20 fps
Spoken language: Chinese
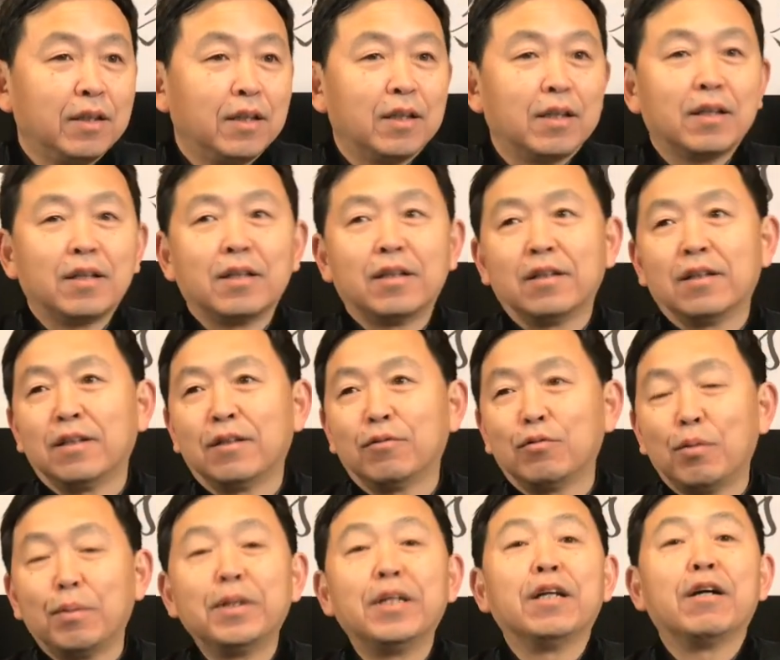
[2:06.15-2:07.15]
呃，
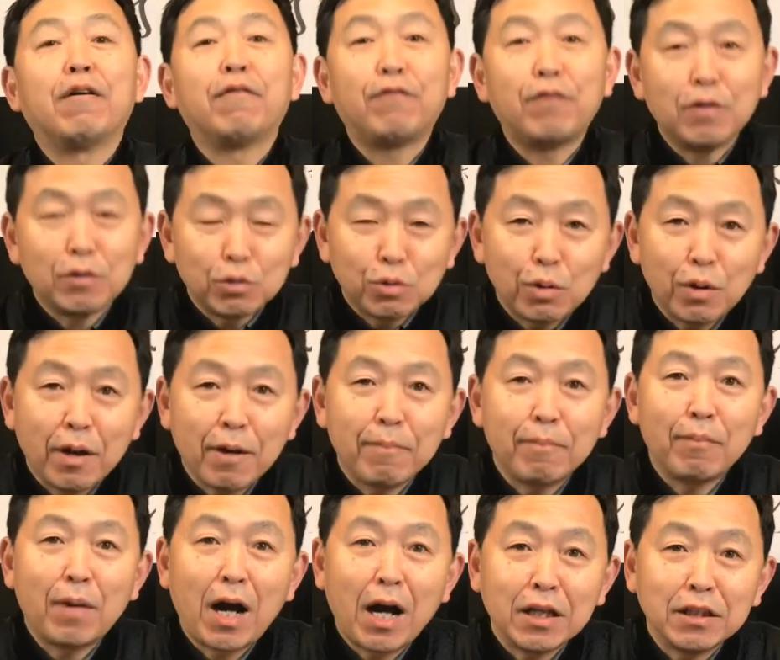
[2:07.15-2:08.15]
我们也要奉劝
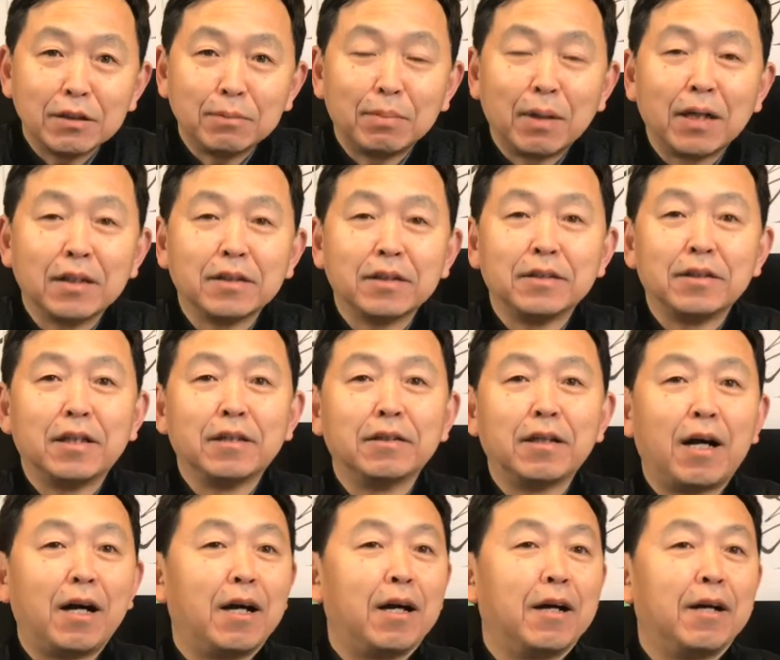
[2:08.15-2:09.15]
蚂蚁帮的人
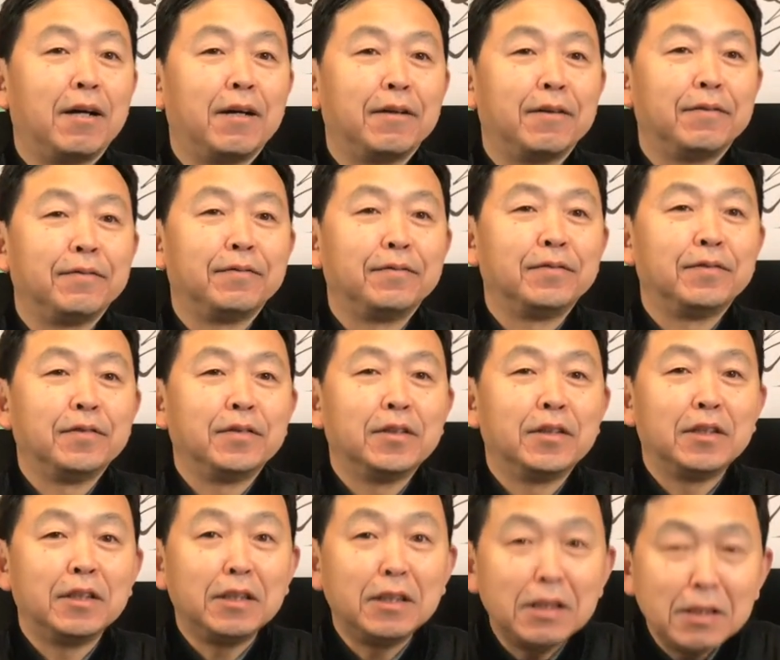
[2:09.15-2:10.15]
啊，
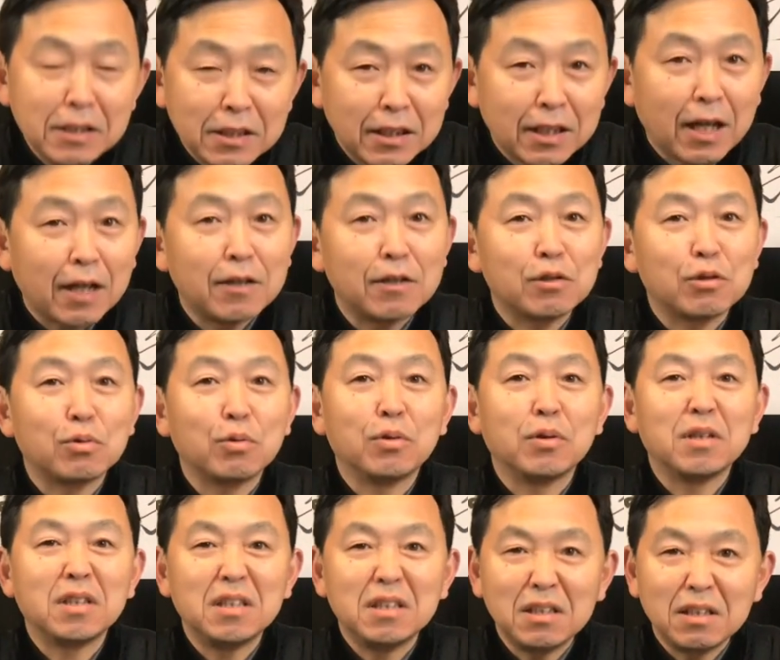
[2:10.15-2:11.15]
应该
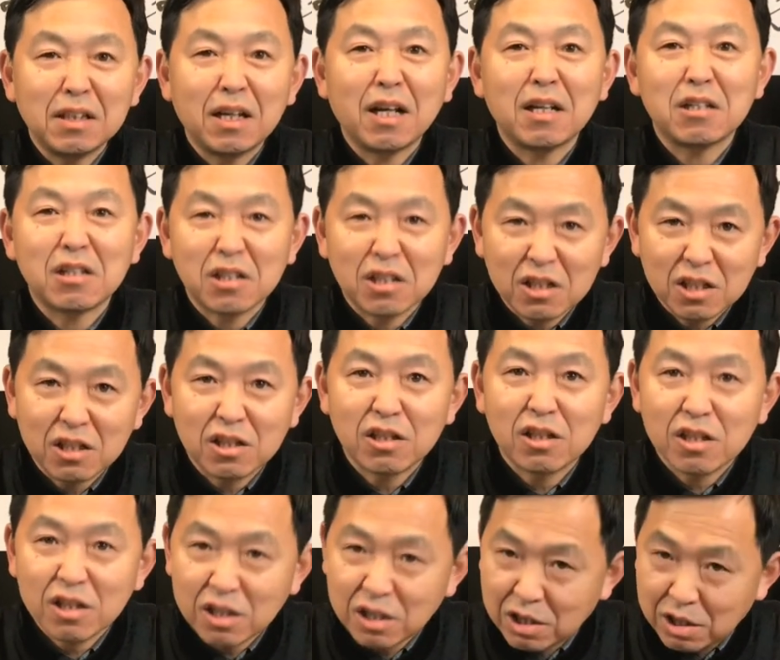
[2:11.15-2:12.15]
说应该识
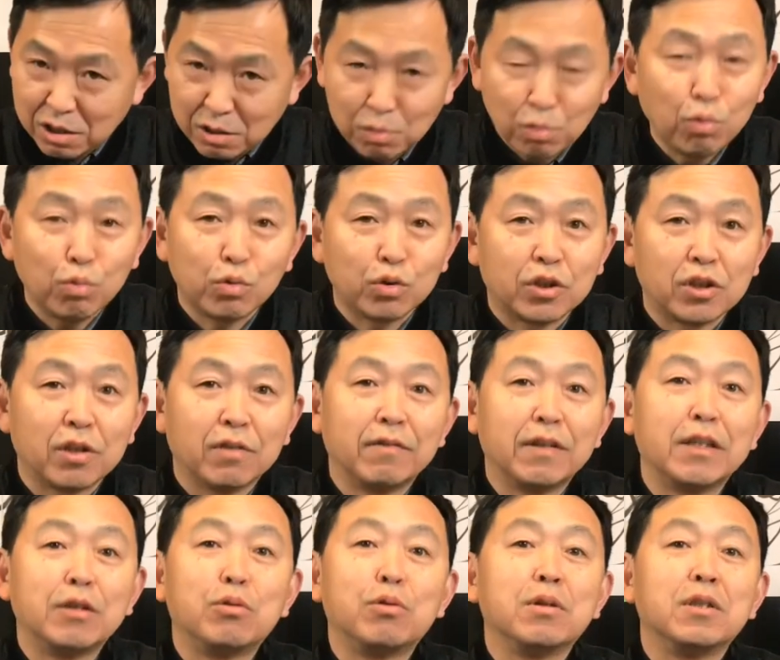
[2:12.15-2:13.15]
时务者
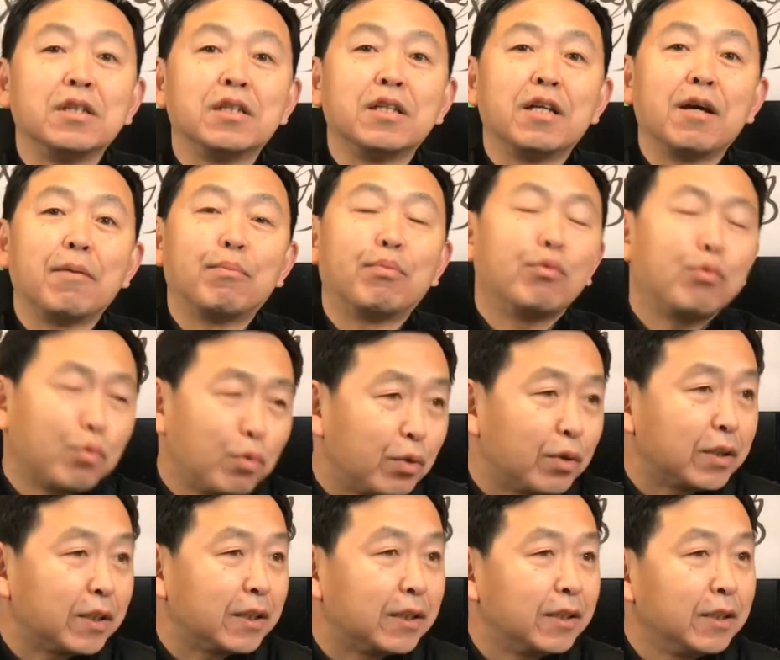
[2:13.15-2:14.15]
为俊杰。不
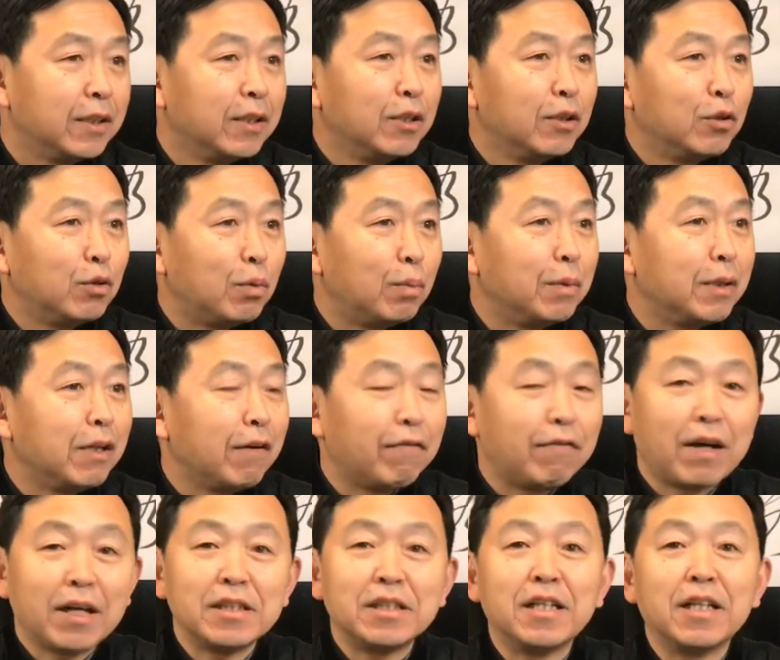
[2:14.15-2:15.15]
过呢，我们也
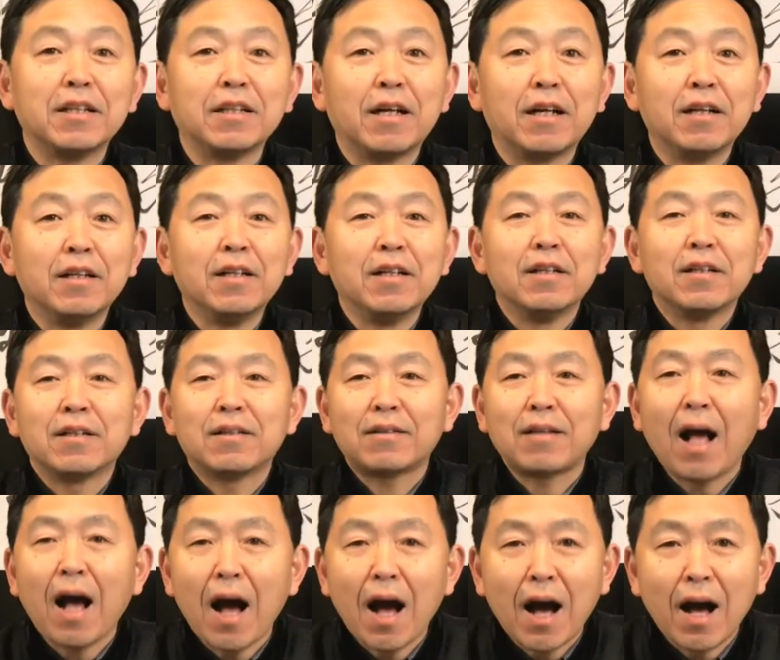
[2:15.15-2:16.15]
发现啊，
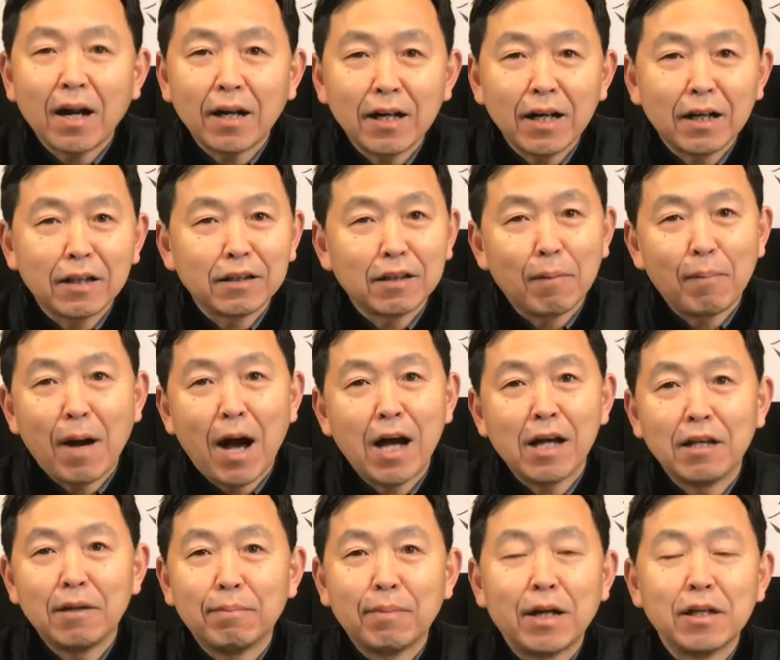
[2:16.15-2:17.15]
大量的
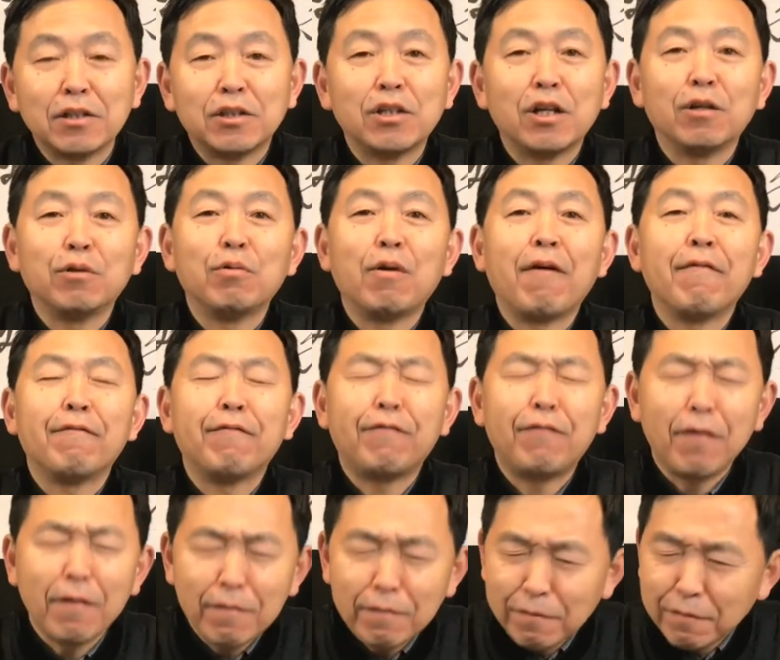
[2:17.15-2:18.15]
蚂蚁帮成员
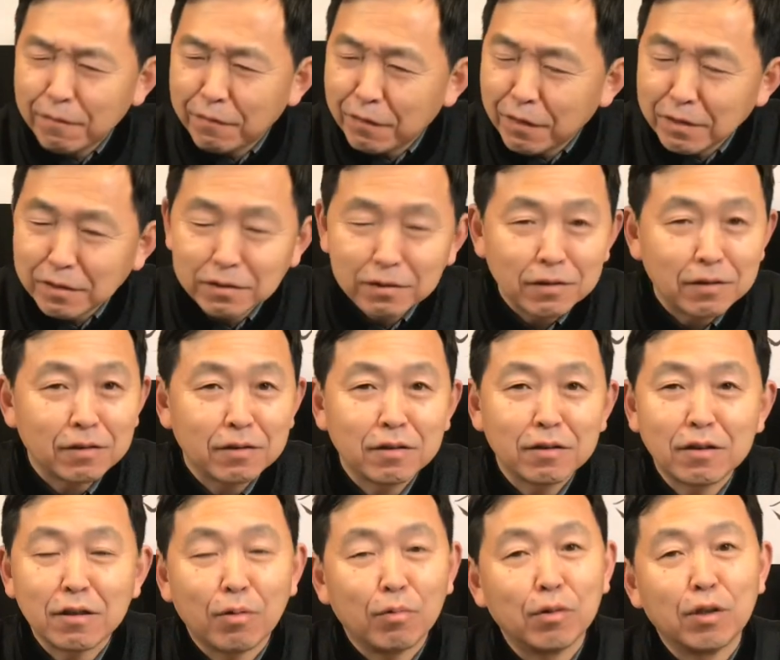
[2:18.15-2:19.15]
纷纷
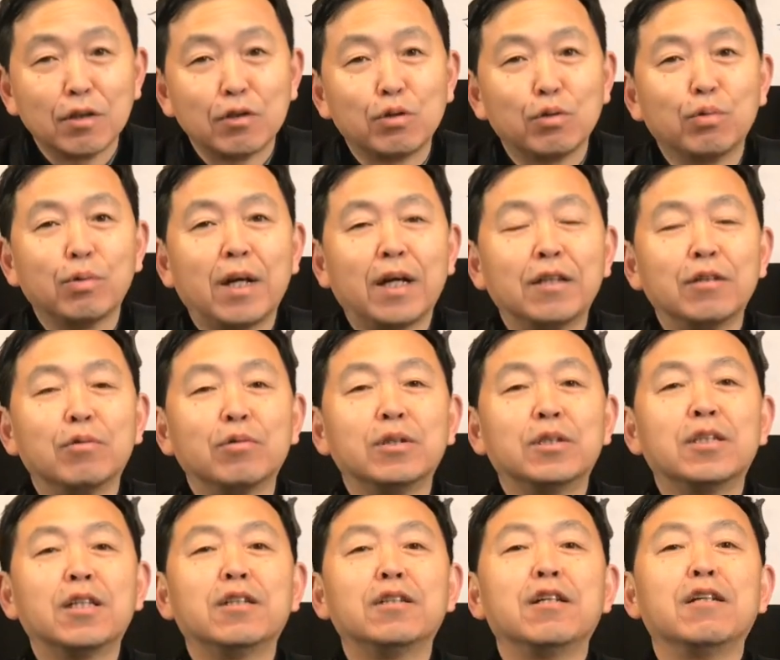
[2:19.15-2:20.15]
走了出来，有
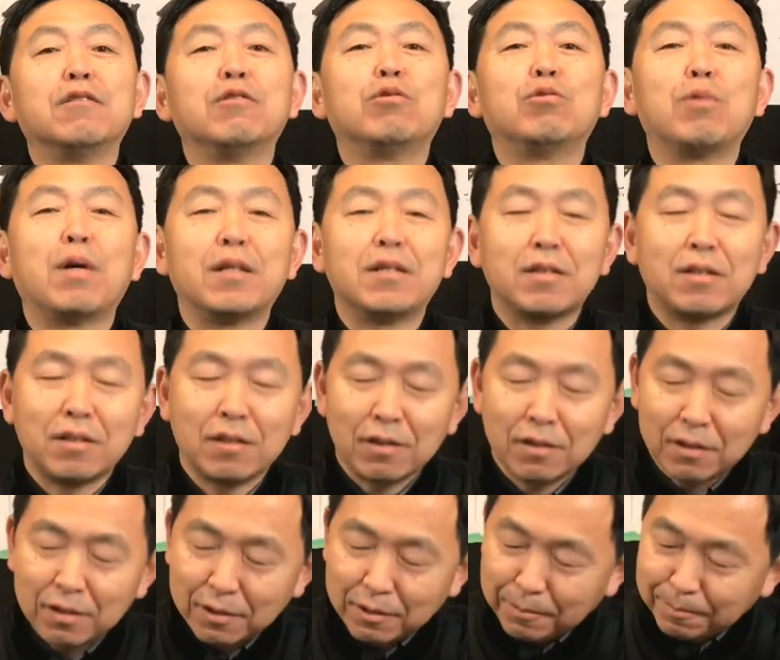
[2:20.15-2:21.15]
些人选
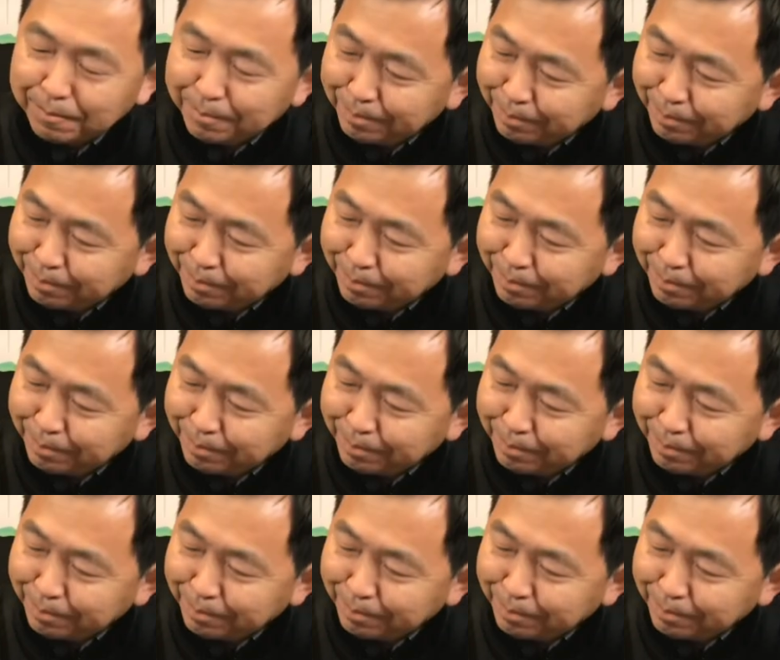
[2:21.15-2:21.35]
择了